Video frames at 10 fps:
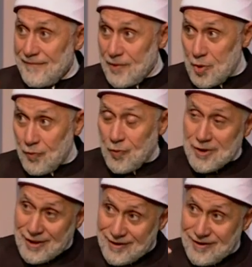شوف
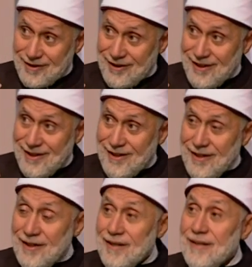وصلت لإيه
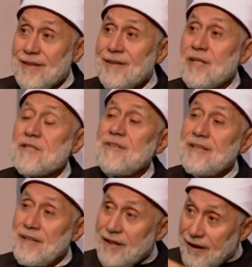تصفية
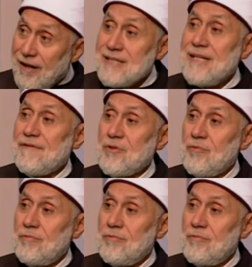الإخلاص نفسه